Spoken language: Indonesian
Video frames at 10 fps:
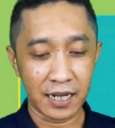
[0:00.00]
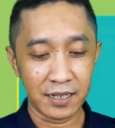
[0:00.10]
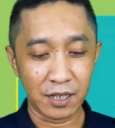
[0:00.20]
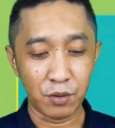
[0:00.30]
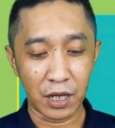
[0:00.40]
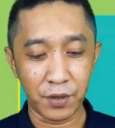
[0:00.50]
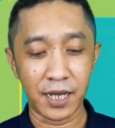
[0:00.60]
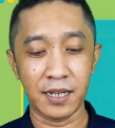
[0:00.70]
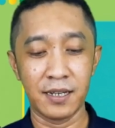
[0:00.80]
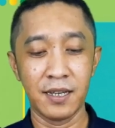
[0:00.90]
Anandi
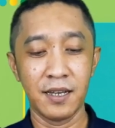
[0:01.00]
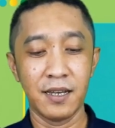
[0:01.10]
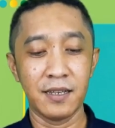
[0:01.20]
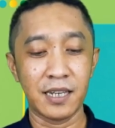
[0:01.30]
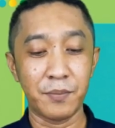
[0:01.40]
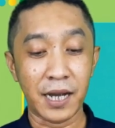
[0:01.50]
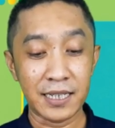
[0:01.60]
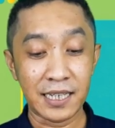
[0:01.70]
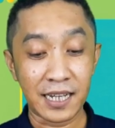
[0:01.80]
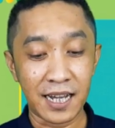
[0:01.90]
Gunawan. Terima
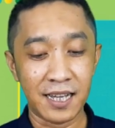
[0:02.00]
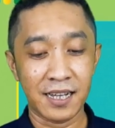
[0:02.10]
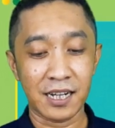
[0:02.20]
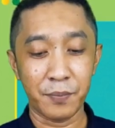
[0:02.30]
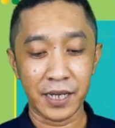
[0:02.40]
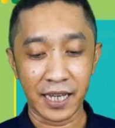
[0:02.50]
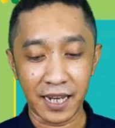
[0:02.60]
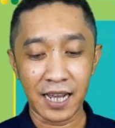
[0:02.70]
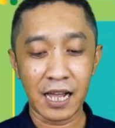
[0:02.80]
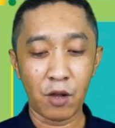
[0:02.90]
kasih kak, gak
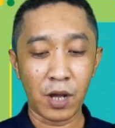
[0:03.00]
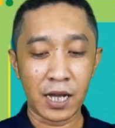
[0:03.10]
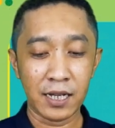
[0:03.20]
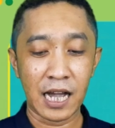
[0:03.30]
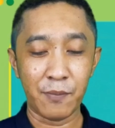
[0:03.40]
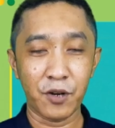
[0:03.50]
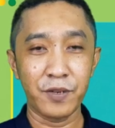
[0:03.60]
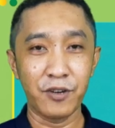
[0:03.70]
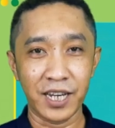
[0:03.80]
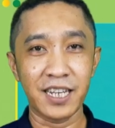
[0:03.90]
kepikiran kalau kakak nggak upload
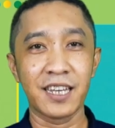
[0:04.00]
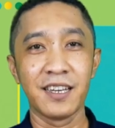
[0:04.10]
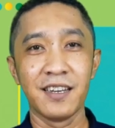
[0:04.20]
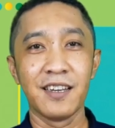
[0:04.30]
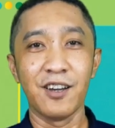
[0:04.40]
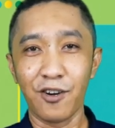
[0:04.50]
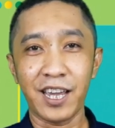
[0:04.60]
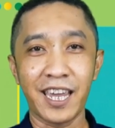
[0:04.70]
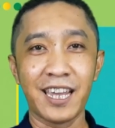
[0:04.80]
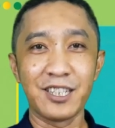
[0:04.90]
video ini.
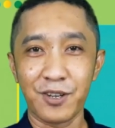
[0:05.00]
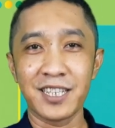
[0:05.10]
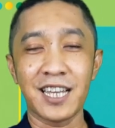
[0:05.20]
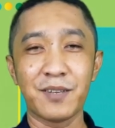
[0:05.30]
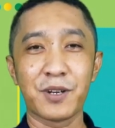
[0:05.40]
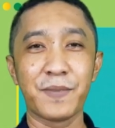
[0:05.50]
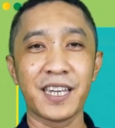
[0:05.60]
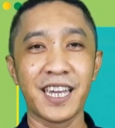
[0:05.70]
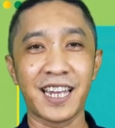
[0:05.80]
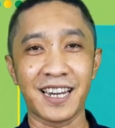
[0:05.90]
Oke, sudah saja
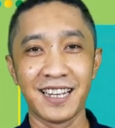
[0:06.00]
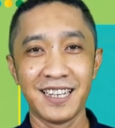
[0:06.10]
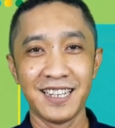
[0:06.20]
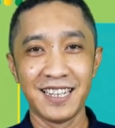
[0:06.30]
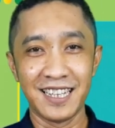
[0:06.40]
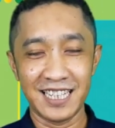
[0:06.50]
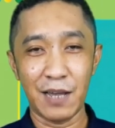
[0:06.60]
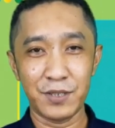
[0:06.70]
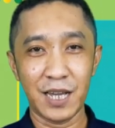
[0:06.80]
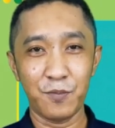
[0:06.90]
berpikir.
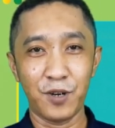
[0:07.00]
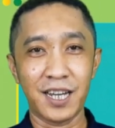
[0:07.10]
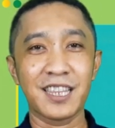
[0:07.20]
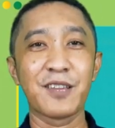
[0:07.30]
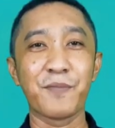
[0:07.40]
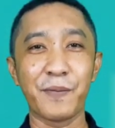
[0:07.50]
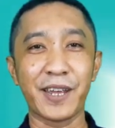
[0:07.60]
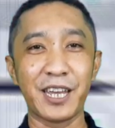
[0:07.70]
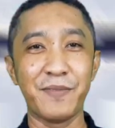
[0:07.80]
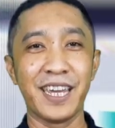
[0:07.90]
Siap-siap buat
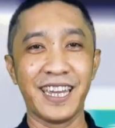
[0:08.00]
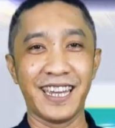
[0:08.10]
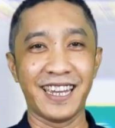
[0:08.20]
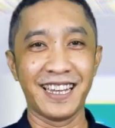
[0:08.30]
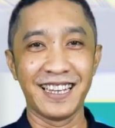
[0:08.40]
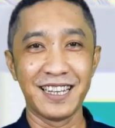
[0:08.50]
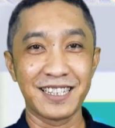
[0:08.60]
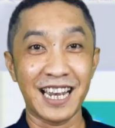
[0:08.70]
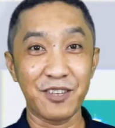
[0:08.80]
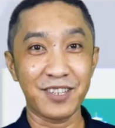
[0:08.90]
PPDB.
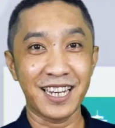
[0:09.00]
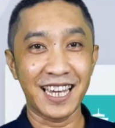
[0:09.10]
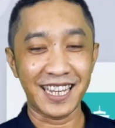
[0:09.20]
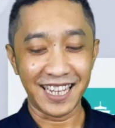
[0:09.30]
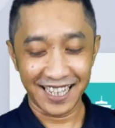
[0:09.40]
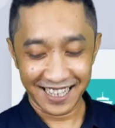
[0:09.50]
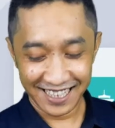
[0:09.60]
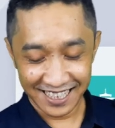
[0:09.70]
Selanjutnya dari